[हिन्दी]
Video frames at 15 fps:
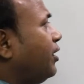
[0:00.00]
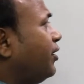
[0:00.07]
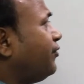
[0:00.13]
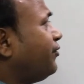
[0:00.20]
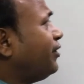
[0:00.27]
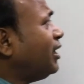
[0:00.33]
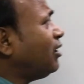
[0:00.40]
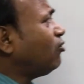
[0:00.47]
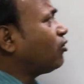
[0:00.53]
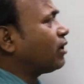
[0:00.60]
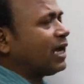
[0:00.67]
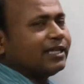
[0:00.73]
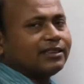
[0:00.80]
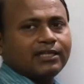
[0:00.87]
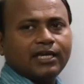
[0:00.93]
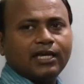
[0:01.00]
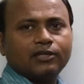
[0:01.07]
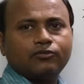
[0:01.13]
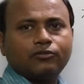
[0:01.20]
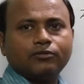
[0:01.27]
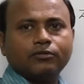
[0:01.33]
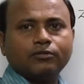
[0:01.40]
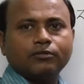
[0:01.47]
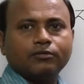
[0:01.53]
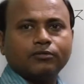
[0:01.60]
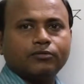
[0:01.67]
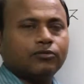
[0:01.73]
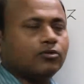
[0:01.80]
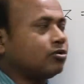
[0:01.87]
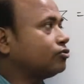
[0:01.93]
इसी को कहते हैं
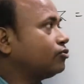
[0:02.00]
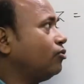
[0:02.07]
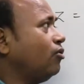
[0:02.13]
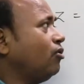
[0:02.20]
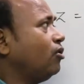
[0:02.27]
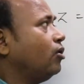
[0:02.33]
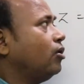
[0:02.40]
दोस्तों